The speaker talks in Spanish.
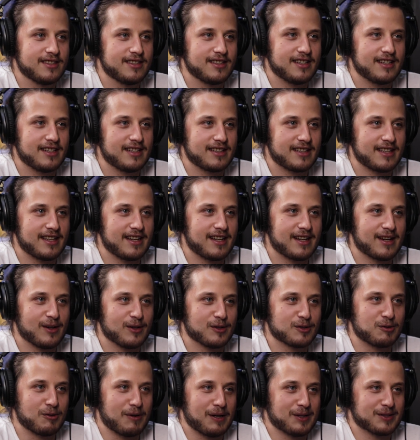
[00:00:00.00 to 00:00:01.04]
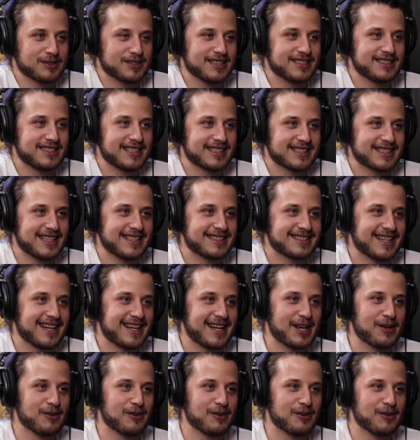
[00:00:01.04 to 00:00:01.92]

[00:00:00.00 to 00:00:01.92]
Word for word: Sí. Tener los huevos de decir, ¿sabes?